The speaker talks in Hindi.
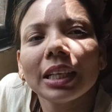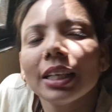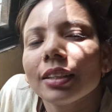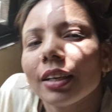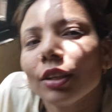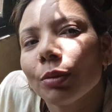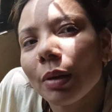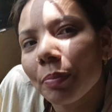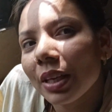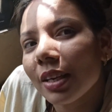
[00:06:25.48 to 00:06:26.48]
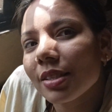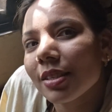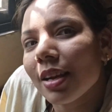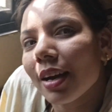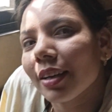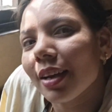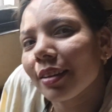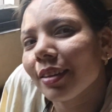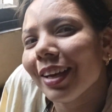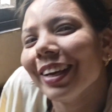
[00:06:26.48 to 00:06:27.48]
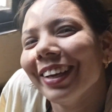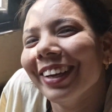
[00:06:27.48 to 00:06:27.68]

नहीं था नहीं तो मैं अपने घर से नहा के आती